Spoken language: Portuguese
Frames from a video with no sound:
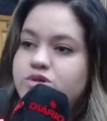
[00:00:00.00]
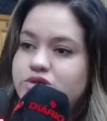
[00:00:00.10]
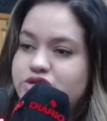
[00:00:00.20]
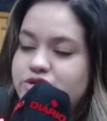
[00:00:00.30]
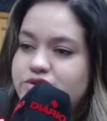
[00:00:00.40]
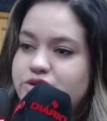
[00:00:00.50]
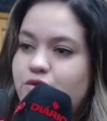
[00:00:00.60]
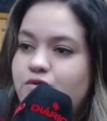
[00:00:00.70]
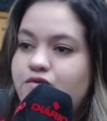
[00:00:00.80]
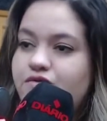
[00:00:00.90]
surgiu esse
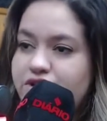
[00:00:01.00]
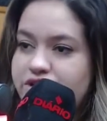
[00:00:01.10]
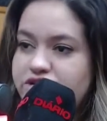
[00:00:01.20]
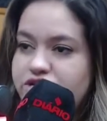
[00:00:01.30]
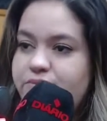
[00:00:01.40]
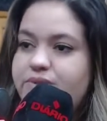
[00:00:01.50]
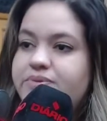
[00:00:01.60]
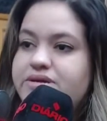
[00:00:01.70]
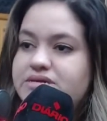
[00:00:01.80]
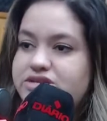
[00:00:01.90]
convite para
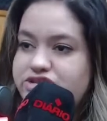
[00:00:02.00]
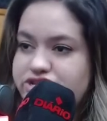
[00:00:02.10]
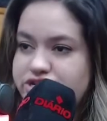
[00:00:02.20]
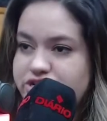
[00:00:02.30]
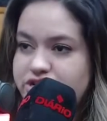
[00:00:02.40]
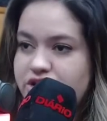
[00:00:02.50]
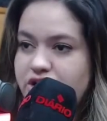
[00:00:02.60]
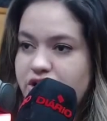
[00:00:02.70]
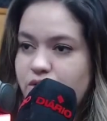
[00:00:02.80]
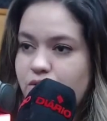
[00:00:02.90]
presidir
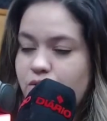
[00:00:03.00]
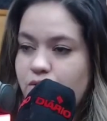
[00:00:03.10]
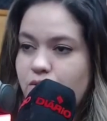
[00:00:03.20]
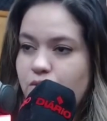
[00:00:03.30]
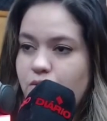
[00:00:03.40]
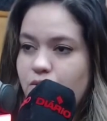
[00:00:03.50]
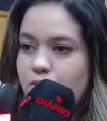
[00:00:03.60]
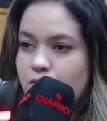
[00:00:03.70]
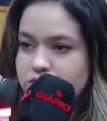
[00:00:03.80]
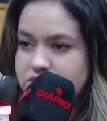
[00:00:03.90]
o, o,
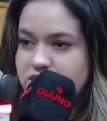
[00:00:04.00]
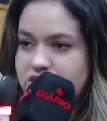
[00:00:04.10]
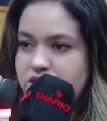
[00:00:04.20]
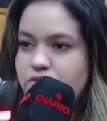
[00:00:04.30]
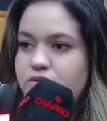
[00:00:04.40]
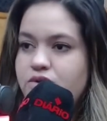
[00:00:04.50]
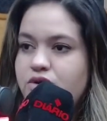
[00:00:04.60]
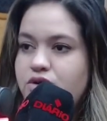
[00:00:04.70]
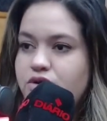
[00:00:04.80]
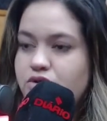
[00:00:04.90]
conselho
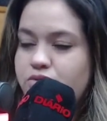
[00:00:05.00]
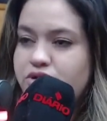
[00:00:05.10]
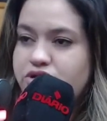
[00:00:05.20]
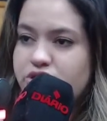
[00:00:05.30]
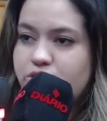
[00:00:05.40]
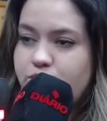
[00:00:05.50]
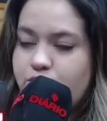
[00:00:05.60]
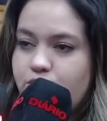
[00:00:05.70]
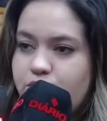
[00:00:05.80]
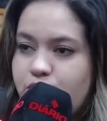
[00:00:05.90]
do Ministério
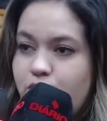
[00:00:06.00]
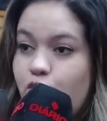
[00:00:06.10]
Público?